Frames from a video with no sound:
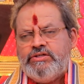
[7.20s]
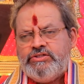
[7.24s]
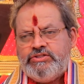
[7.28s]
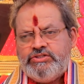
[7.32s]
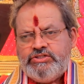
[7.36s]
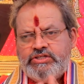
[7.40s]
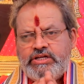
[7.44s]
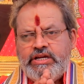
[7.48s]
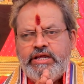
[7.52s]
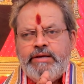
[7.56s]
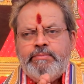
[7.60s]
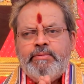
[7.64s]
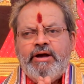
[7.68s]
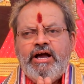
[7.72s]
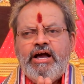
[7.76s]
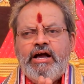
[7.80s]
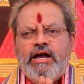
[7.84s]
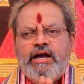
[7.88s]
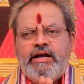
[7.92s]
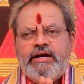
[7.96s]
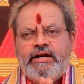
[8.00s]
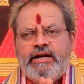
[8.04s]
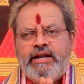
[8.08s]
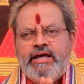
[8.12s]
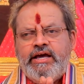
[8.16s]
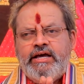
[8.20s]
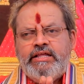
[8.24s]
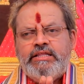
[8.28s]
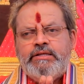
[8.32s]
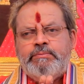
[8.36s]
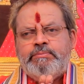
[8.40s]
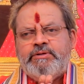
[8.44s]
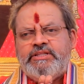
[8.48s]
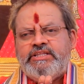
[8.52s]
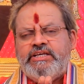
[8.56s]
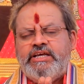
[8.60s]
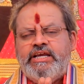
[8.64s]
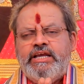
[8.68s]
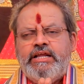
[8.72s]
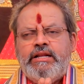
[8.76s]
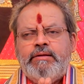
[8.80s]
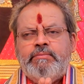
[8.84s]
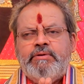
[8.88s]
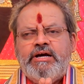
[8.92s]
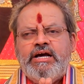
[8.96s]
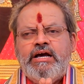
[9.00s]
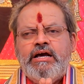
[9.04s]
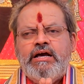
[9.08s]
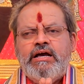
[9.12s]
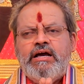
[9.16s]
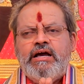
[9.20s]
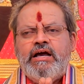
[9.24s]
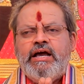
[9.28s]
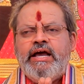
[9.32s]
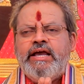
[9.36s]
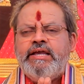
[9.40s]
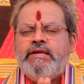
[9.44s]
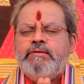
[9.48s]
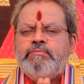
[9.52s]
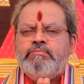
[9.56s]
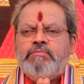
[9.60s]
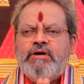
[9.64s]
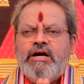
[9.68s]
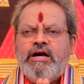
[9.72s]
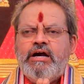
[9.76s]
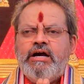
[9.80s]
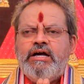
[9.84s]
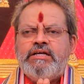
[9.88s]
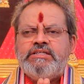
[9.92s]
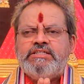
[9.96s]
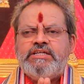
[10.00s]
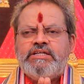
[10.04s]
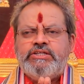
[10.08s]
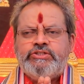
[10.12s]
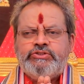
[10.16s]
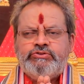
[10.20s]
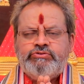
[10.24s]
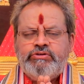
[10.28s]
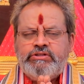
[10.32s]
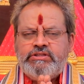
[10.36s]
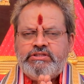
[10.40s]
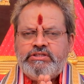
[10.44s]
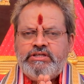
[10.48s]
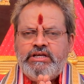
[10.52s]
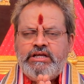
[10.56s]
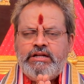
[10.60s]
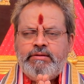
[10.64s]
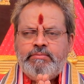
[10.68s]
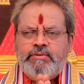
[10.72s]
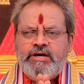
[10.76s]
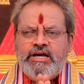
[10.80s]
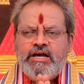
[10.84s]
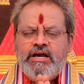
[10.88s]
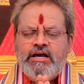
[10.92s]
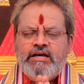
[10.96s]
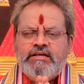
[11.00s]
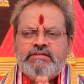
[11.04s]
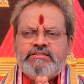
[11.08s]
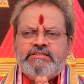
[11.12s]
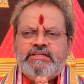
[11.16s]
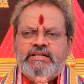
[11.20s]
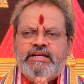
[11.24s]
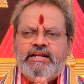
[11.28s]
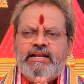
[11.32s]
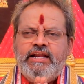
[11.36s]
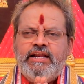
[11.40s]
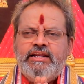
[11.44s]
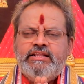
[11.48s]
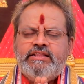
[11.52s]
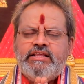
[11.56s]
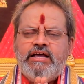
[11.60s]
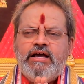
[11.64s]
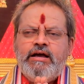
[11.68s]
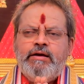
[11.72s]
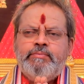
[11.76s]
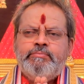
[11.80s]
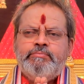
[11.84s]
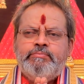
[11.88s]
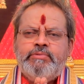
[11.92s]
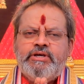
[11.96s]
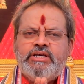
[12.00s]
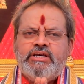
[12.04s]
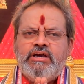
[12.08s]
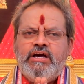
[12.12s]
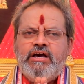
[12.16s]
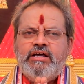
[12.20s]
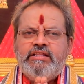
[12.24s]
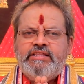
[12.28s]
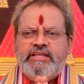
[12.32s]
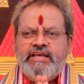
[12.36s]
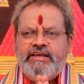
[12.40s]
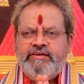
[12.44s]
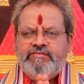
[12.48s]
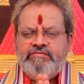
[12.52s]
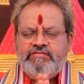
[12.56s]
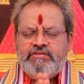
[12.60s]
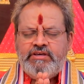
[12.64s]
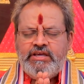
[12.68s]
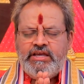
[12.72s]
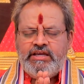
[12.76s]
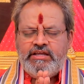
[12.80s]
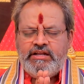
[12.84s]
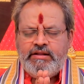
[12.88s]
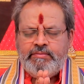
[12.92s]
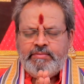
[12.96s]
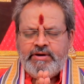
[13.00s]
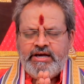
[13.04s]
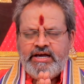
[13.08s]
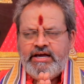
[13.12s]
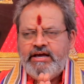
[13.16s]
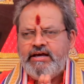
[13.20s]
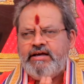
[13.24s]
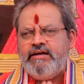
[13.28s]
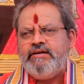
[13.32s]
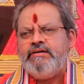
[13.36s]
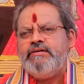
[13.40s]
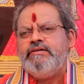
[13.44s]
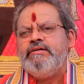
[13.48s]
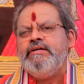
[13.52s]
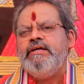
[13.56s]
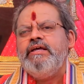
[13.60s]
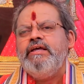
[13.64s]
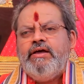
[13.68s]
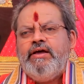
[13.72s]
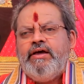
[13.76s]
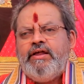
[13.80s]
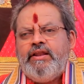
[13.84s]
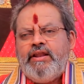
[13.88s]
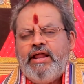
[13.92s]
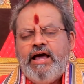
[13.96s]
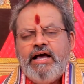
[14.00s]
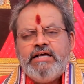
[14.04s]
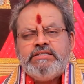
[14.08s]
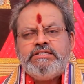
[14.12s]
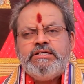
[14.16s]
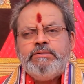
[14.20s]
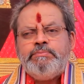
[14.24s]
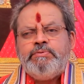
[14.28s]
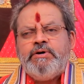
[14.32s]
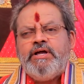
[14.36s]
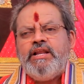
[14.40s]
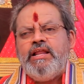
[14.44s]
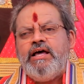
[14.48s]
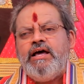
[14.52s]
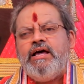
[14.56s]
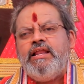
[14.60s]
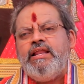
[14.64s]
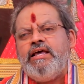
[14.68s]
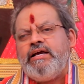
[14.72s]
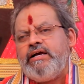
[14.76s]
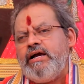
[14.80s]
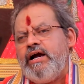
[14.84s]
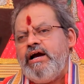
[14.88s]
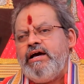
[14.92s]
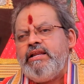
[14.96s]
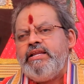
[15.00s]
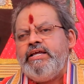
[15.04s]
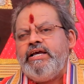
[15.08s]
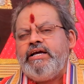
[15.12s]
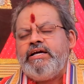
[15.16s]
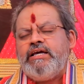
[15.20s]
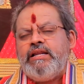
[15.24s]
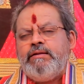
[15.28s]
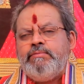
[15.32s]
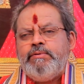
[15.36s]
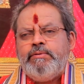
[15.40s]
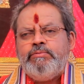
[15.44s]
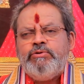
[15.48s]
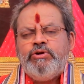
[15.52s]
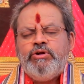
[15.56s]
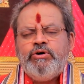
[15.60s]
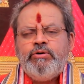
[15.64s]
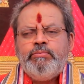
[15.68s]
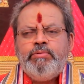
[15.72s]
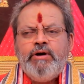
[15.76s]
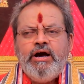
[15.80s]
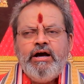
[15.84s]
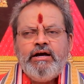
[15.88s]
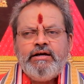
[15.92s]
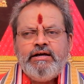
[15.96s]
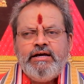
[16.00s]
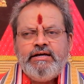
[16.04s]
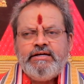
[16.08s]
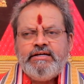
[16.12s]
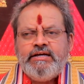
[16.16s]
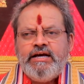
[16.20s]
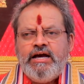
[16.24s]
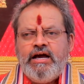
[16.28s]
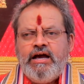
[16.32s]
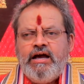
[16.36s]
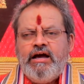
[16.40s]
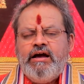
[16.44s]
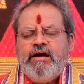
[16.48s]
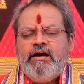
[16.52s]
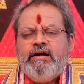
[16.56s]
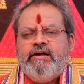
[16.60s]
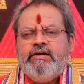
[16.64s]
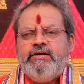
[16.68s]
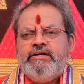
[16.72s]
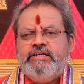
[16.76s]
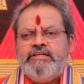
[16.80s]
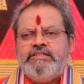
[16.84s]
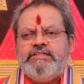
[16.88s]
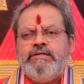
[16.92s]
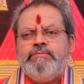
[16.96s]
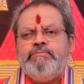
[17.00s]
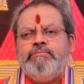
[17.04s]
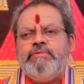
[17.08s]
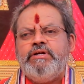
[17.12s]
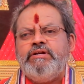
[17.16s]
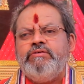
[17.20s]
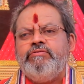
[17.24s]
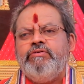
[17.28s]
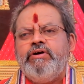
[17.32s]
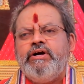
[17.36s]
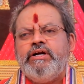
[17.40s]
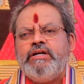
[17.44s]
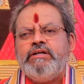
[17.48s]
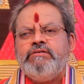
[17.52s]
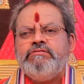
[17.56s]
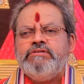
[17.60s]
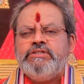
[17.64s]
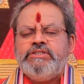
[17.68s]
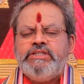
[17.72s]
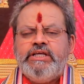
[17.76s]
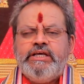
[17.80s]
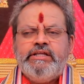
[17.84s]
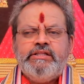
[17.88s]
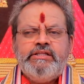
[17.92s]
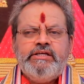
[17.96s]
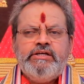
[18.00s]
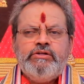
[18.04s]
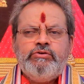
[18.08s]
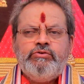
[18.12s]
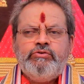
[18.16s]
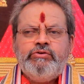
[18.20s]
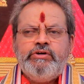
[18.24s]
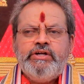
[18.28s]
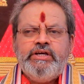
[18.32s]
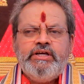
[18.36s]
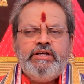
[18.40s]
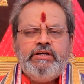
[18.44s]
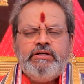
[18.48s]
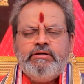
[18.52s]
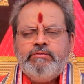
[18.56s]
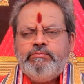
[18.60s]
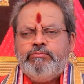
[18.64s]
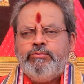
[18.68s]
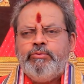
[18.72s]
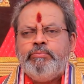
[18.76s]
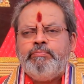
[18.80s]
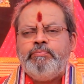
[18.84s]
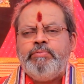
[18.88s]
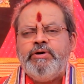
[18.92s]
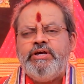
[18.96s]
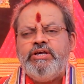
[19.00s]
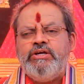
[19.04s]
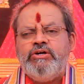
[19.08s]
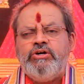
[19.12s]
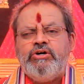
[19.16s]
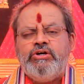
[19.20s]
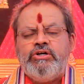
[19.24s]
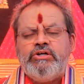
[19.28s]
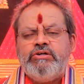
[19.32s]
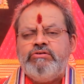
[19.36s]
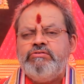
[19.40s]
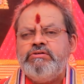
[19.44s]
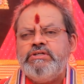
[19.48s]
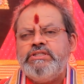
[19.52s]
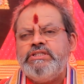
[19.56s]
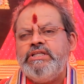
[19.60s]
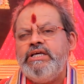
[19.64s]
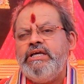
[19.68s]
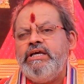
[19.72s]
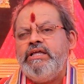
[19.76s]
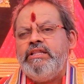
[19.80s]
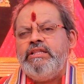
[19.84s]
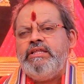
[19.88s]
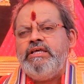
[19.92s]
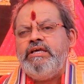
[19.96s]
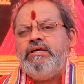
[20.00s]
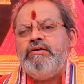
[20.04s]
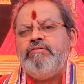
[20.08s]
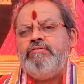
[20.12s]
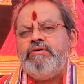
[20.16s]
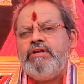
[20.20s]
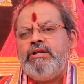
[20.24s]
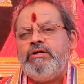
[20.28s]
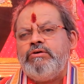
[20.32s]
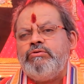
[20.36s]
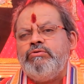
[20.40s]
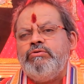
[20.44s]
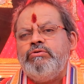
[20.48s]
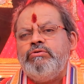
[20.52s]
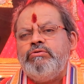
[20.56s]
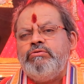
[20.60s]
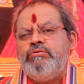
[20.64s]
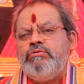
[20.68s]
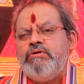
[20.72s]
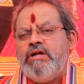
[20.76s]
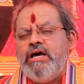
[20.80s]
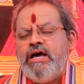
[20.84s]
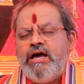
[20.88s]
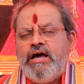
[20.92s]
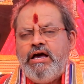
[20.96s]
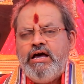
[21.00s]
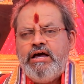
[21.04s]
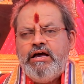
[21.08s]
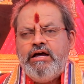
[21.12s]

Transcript: శ్రీ మహాగణాధిపతయే నమ ఐం మహాసరస్వత్యే నమ శ్రీ లలితాంబికాదేవ్యే నమ రాశిఫలాల కార్యక్రమంలో భాగంగా డిసెంబర్ ఒకటవ తేదీ నుండి ముప్పై ఒకటవ తేదీ వరకు కూడా